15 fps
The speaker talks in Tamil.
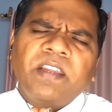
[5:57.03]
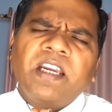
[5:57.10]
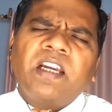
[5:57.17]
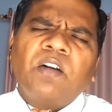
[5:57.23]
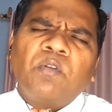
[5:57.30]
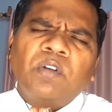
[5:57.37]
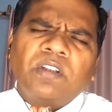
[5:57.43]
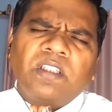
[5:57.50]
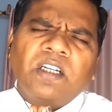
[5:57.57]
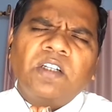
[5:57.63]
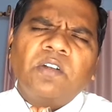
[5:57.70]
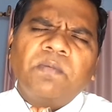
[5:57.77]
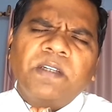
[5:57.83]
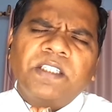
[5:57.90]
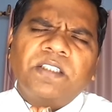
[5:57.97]
எங்களோடு
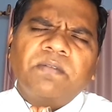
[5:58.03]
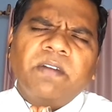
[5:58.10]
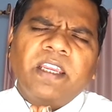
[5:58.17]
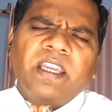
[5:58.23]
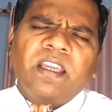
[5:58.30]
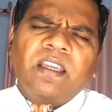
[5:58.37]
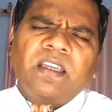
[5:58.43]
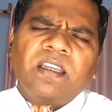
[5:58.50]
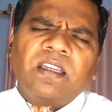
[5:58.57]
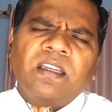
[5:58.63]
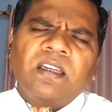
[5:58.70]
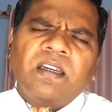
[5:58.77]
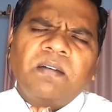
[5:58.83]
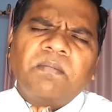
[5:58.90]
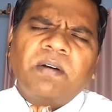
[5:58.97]
தங்கும் இயேசுவே
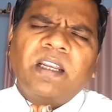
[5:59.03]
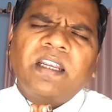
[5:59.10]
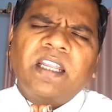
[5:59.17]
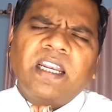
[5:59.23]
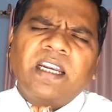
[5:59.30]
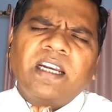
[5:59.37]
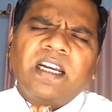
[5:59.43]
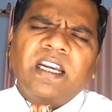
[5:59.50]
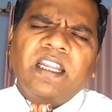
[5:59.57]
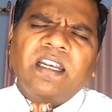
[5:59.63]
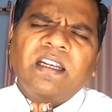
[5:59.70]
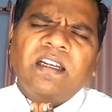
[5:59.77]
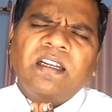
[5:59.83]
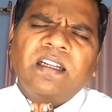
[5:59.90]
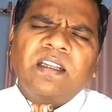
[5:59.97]
பல
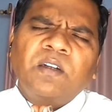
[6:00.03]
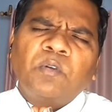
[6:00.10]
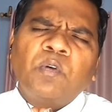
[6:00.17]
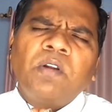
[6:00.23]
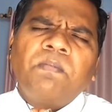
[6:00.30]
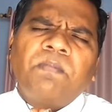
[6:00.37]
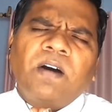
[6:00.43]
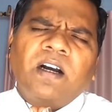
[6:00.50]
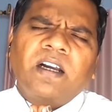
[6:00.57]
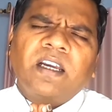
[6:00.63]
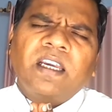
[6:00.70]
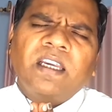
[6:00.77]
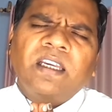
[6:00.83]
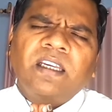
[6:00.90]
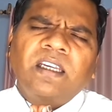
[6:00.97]
நேரங்களில் குறிப்பாக
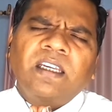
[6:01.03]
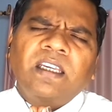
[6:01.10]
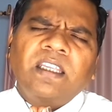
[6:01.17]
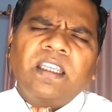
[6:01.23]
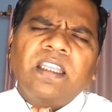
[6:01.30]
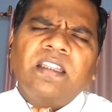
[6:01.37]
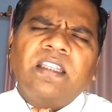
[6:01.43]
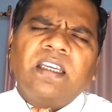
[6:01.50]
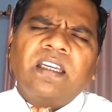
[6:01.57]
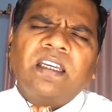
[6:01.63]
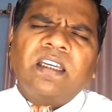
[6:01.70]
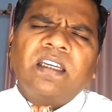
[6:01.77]
இந்த